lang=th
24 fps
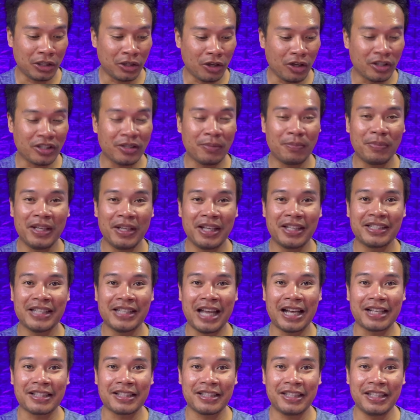ก็จะเปลี่ยน
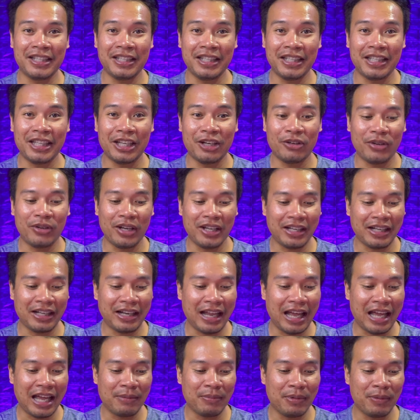จากสีเขียวให้ก
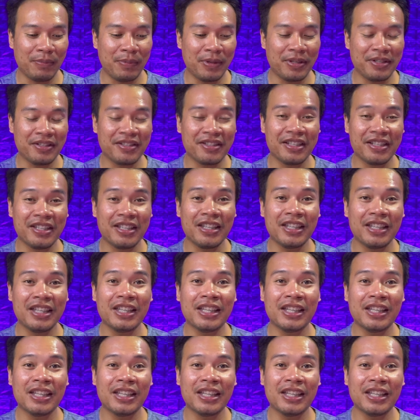ลายไปเป็นสี